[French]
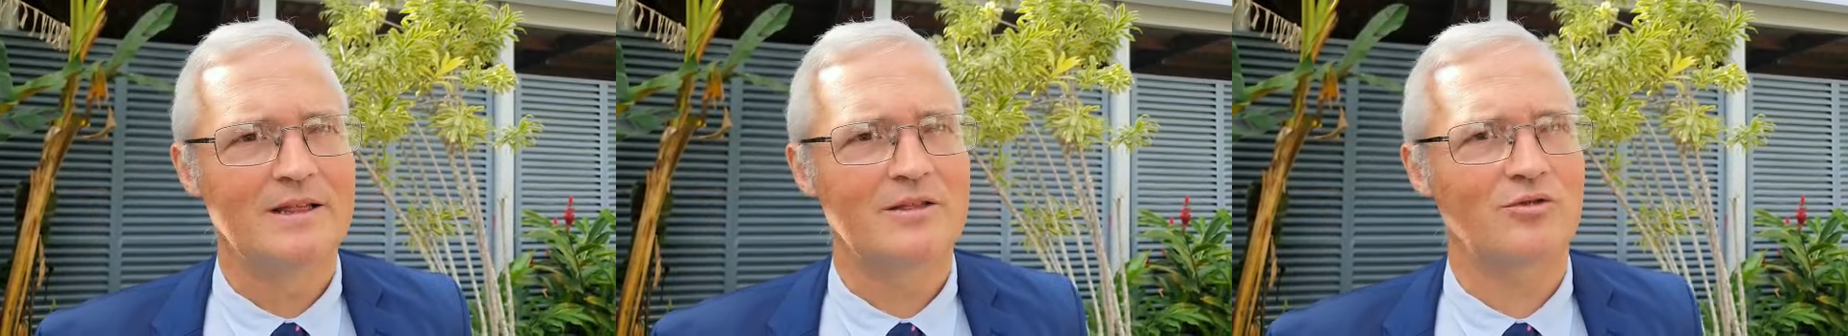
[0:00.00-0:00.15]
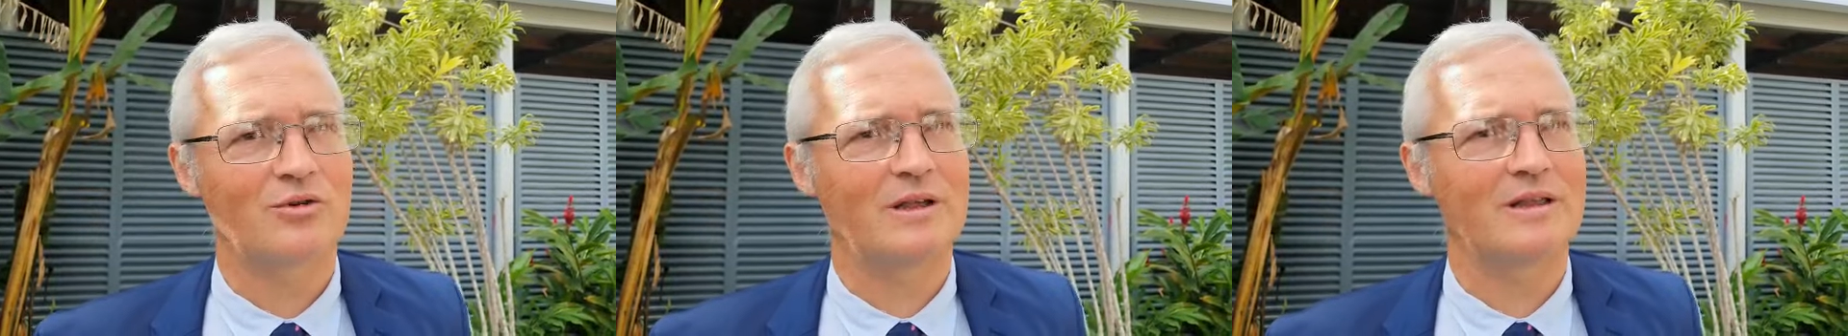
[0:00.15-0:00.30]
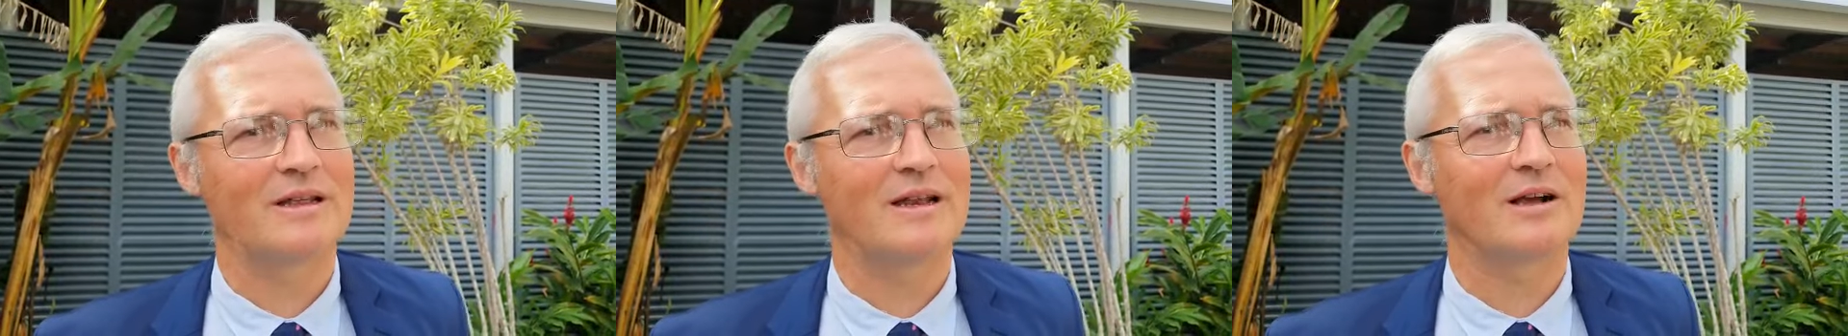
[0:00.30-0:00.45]

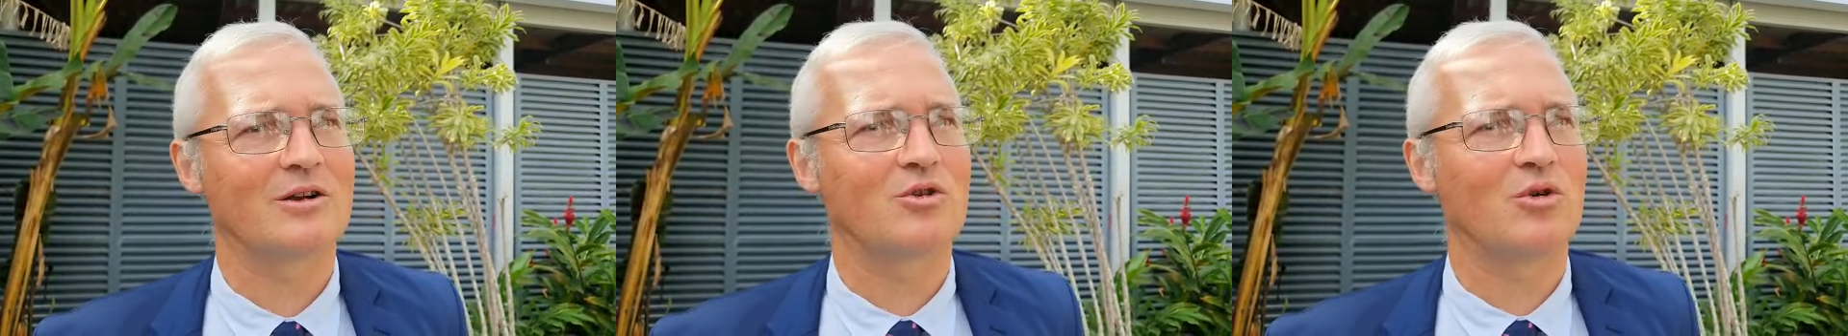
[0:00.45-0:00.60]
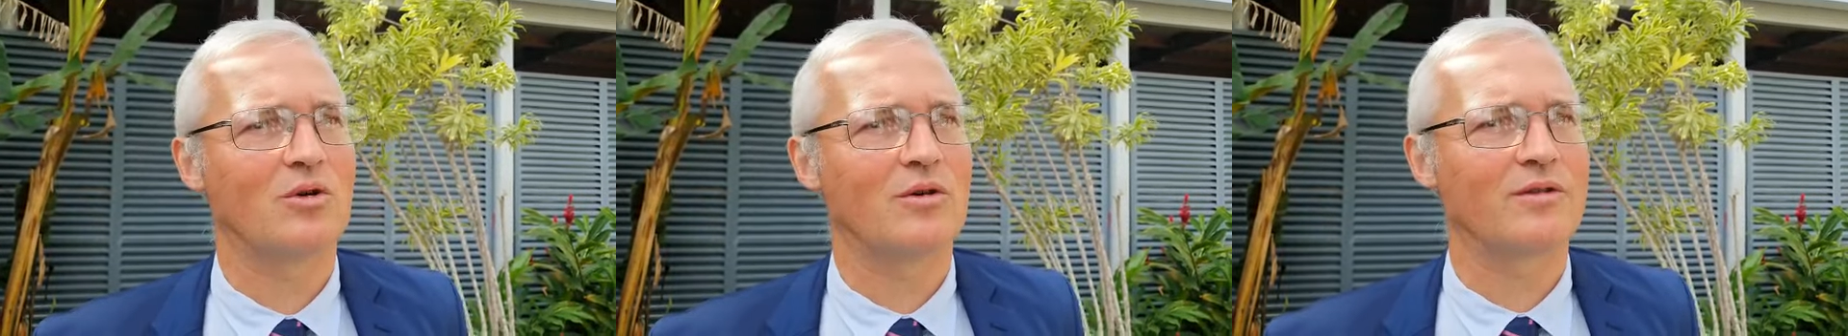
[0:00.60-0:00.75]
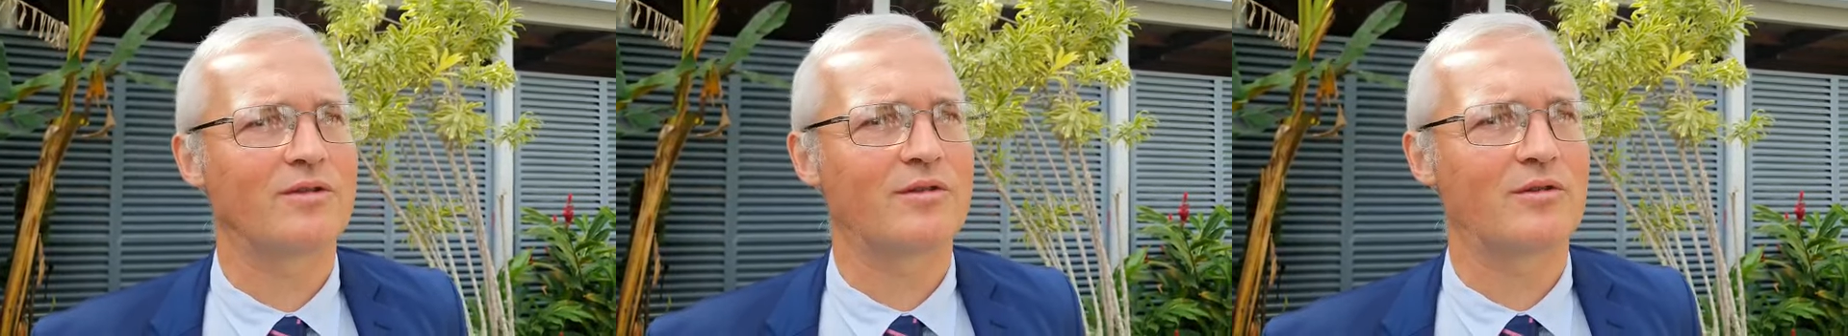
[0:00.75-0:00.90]
sur la
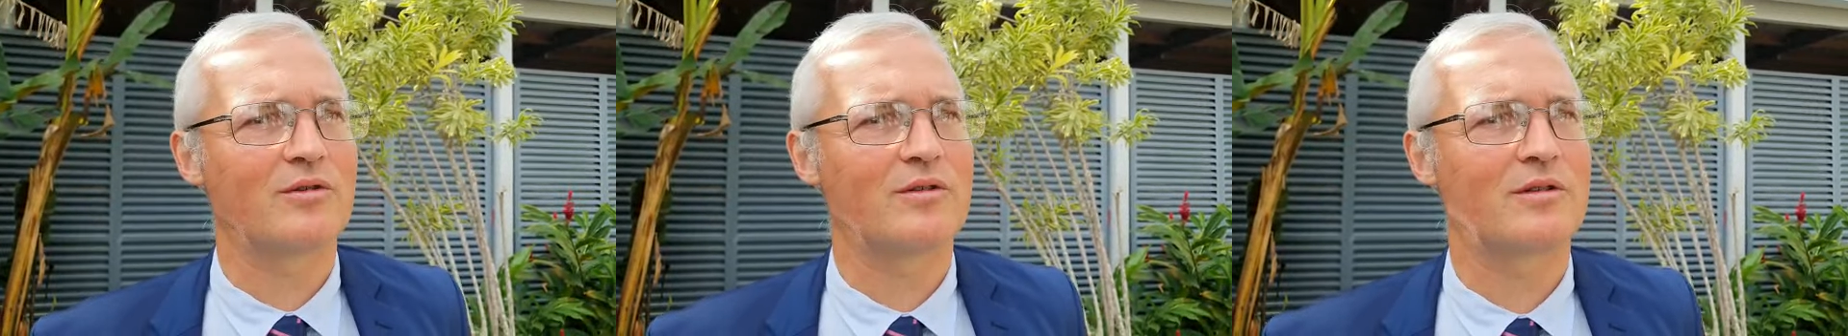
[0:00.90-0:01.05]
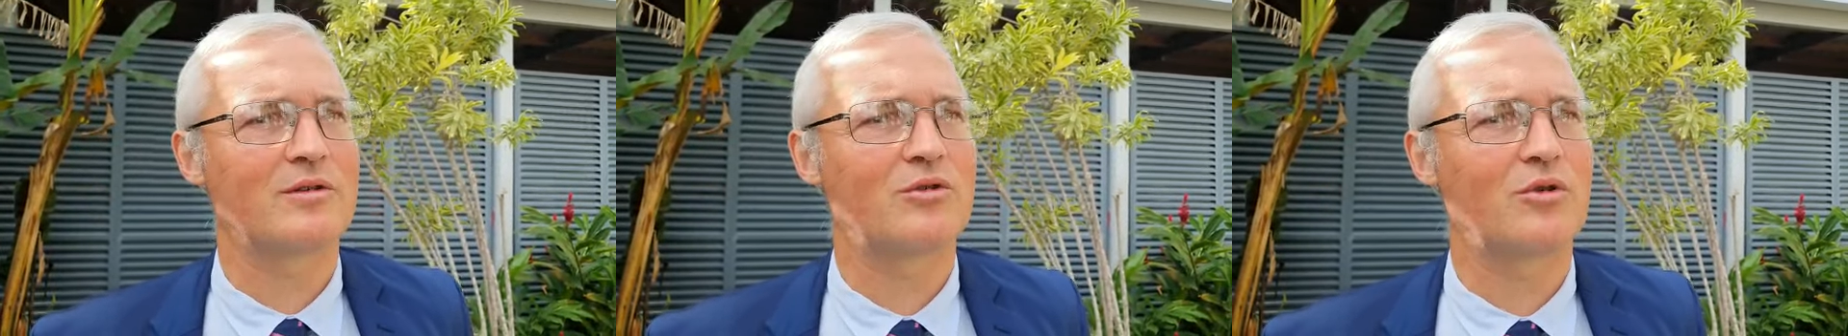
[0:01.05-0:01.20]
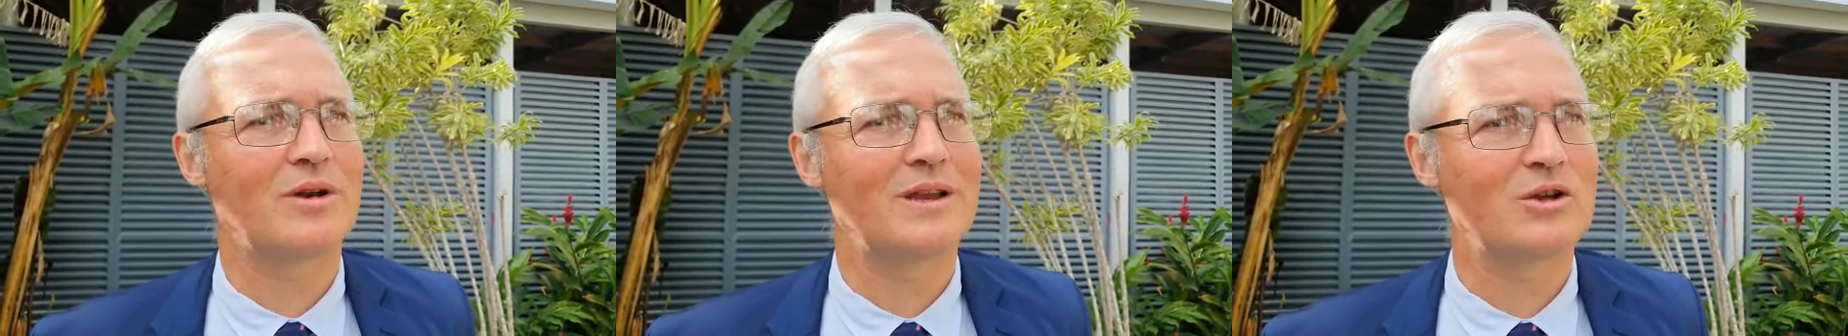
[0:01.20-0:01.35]
délinquance
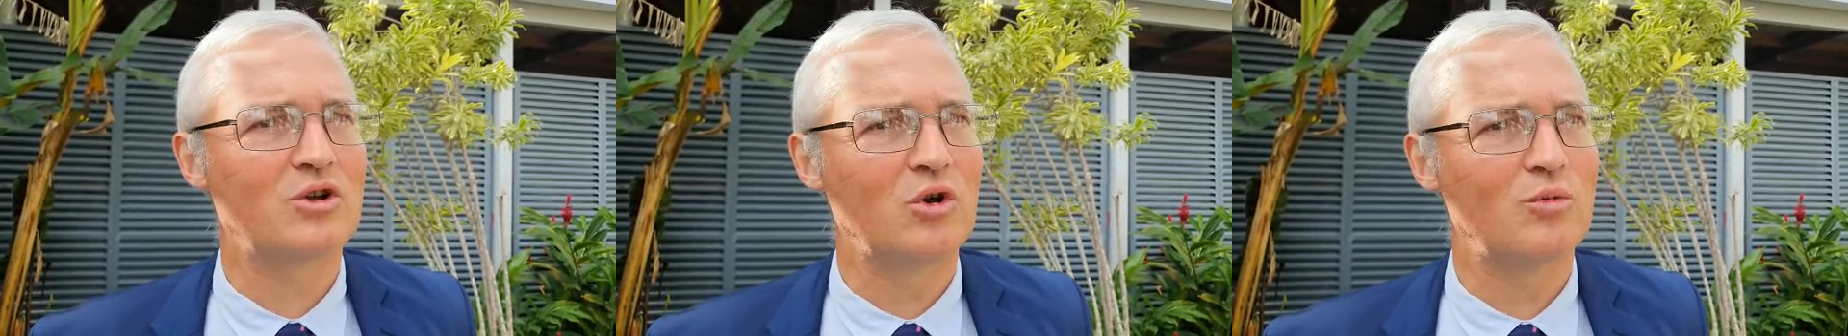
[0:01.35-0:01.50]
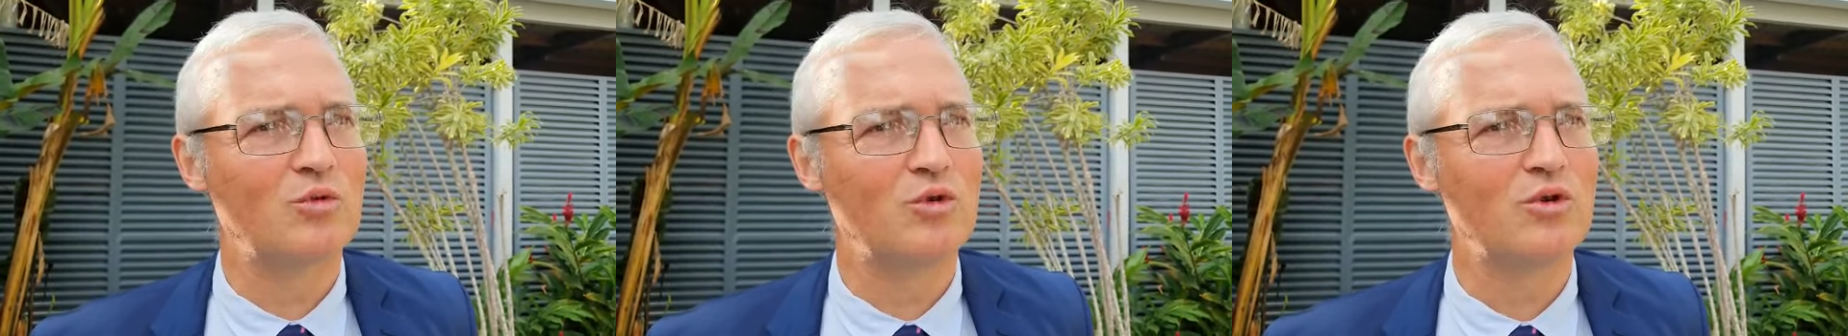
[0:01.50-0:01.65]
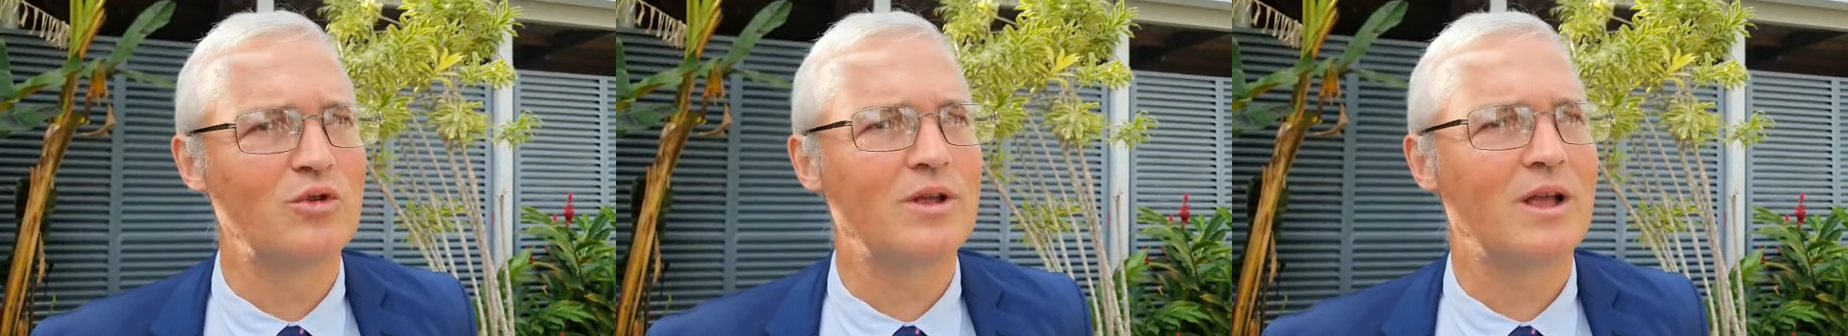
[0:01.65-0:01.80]
dans les
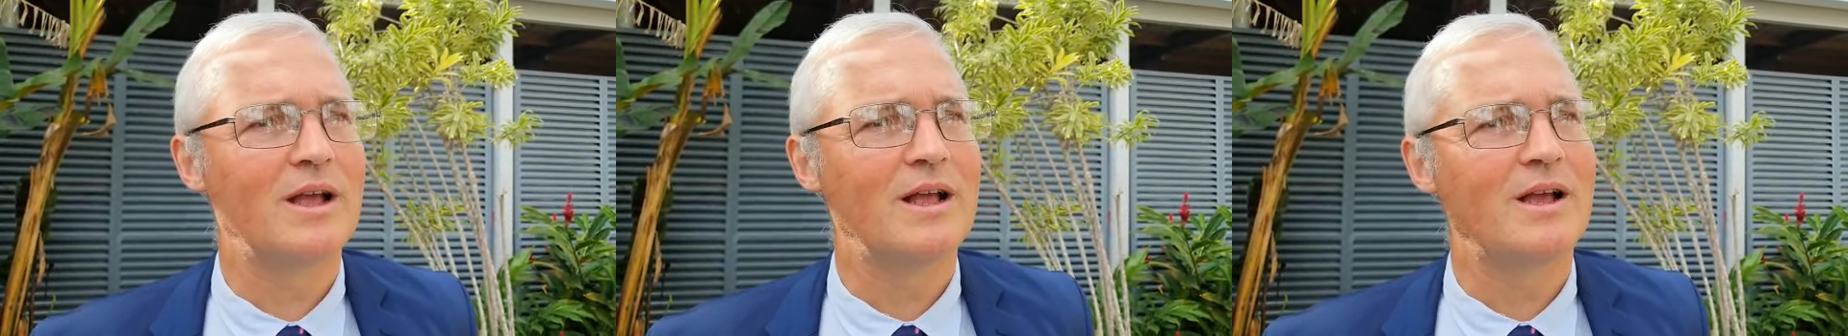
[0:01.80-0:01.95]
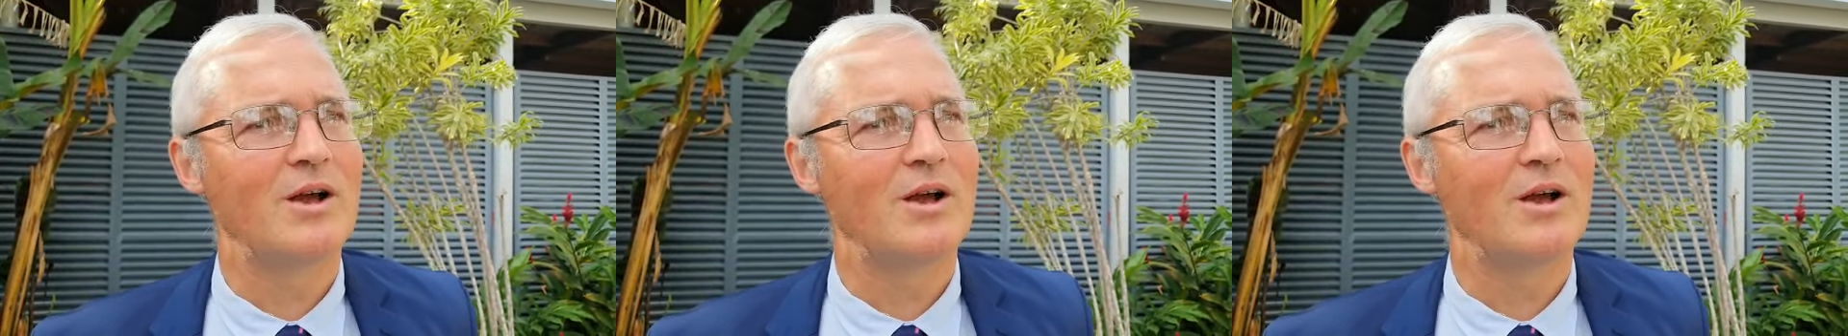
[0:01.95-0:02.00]
communes,